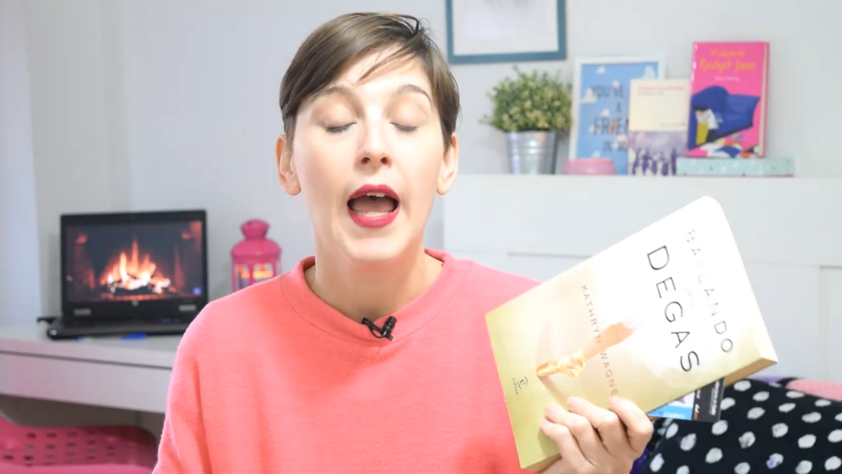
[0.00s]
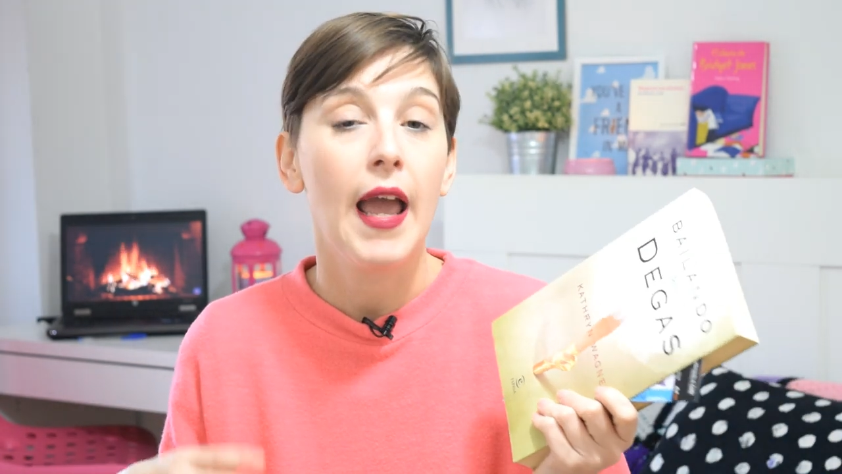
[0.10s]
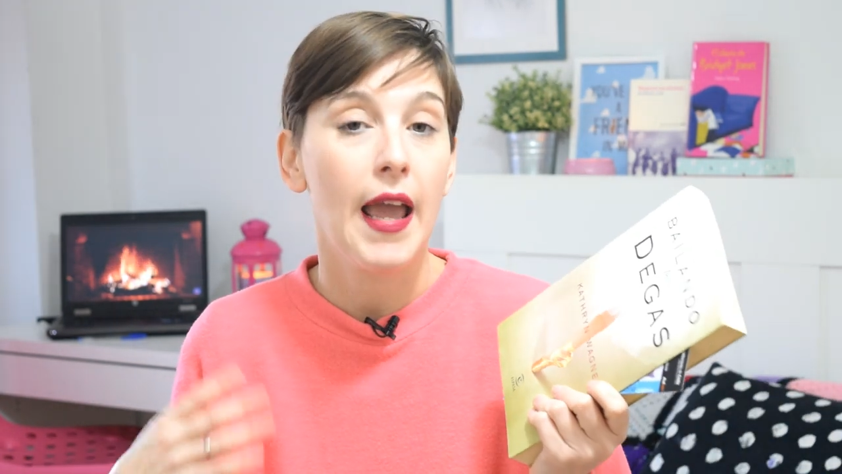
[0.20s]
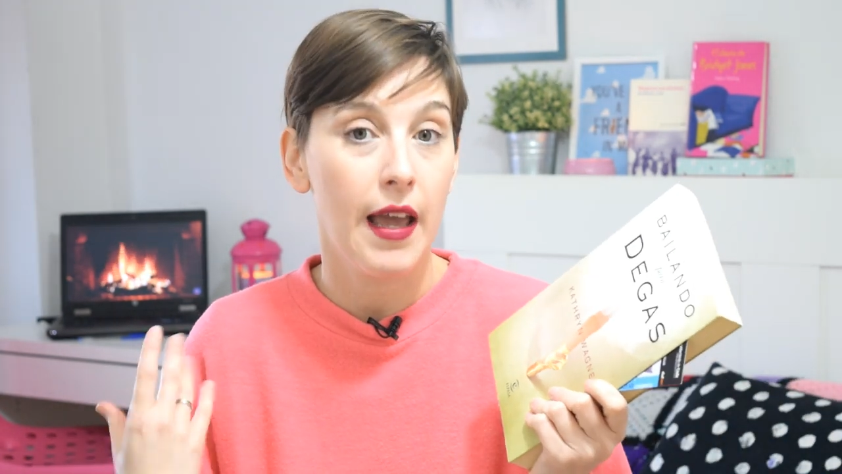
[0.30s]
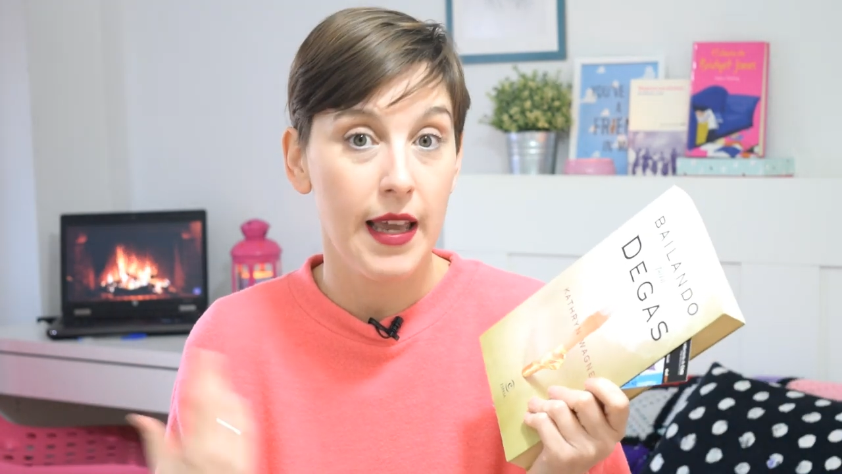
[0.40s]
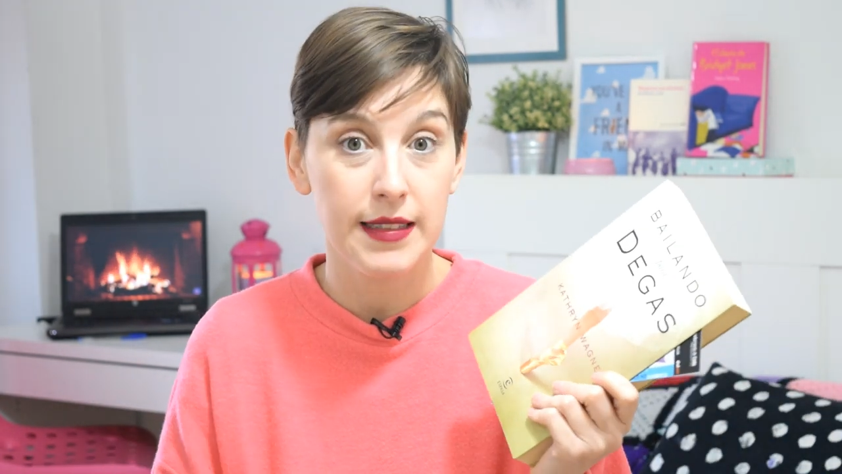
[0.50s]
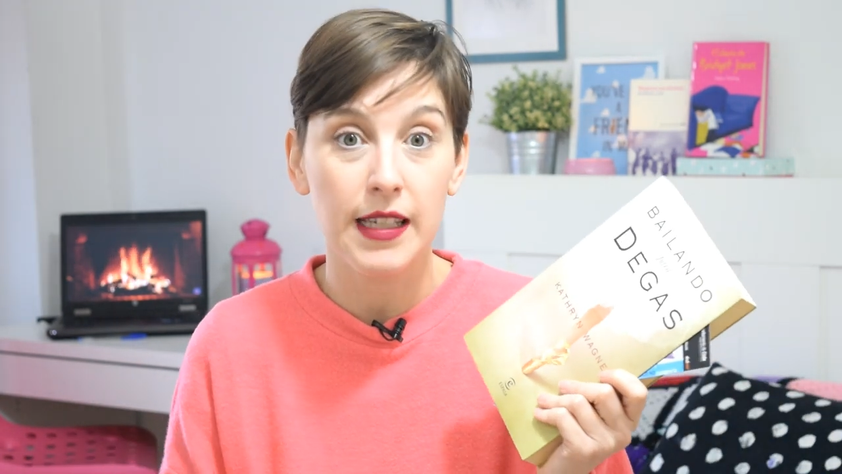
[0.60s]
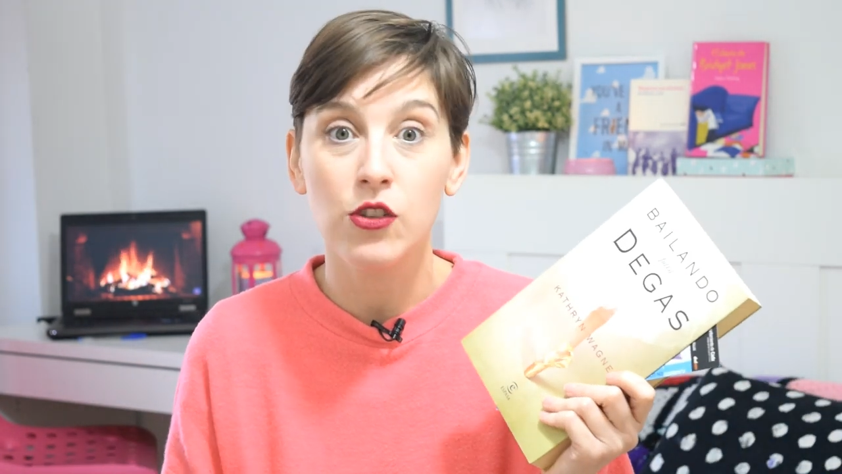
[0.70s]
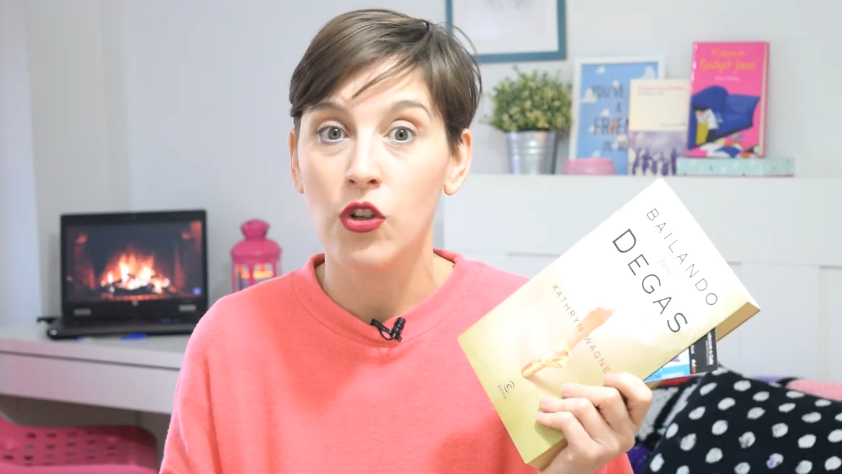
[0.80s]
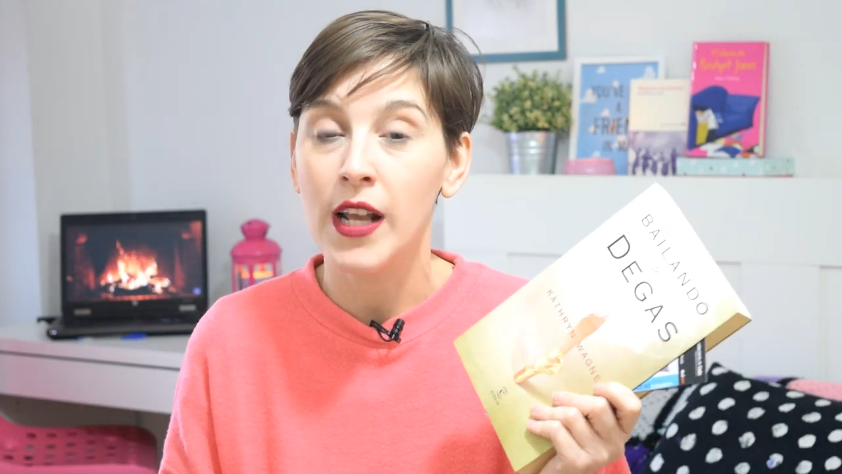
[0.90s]
eh, esta
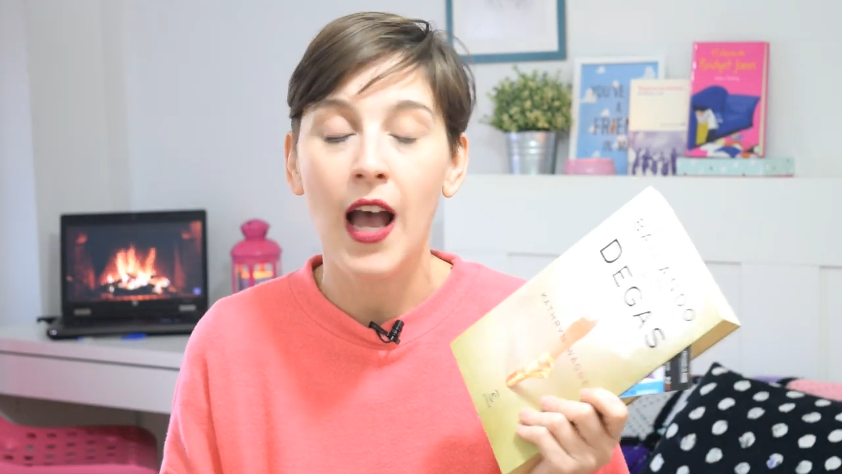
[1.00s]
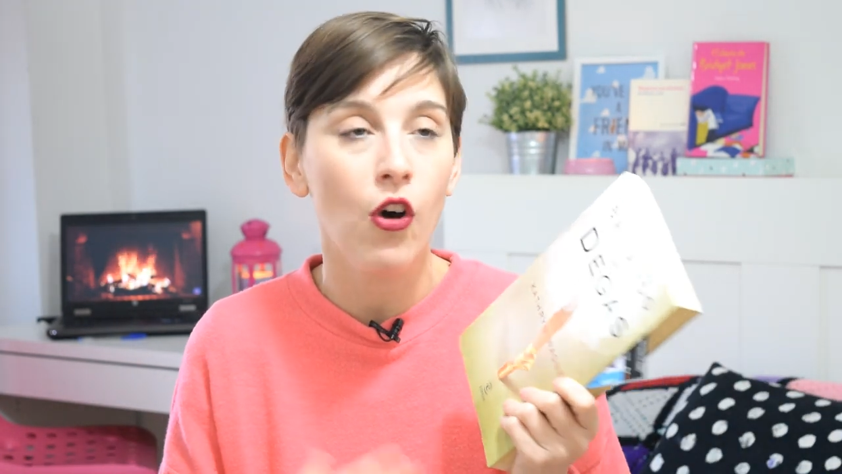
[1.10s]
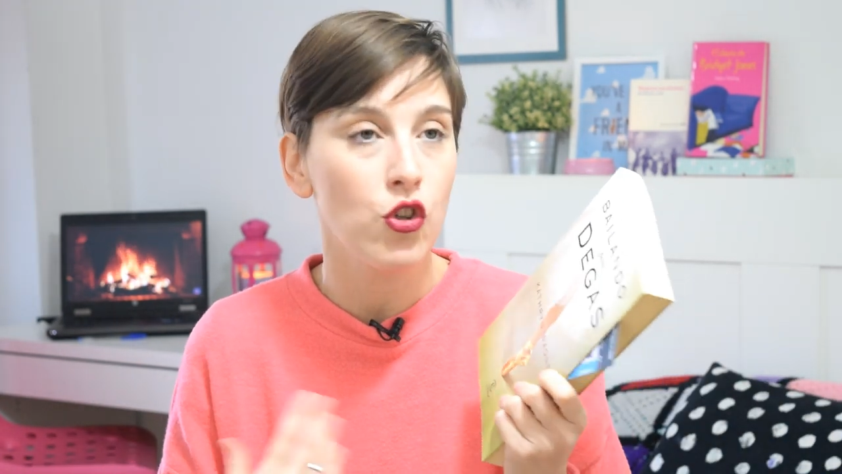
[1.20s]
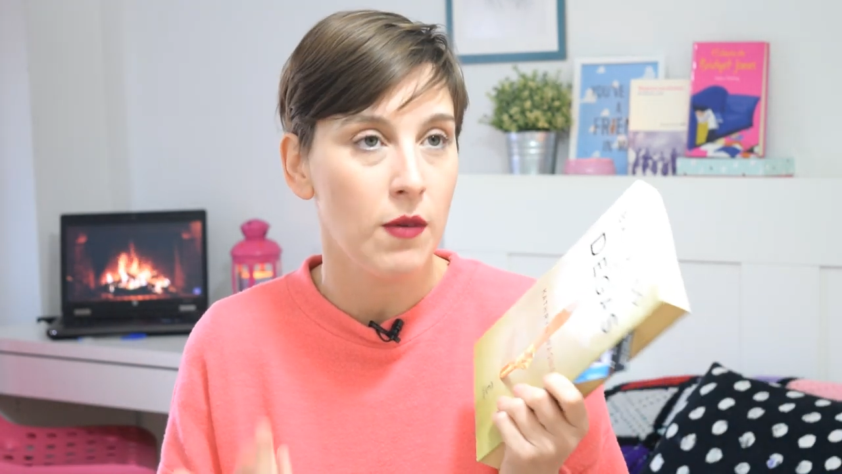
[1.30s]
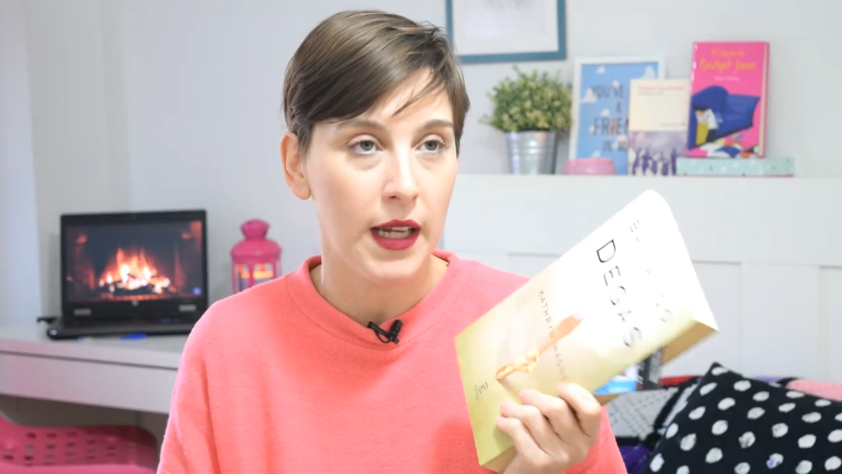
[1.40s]
historia os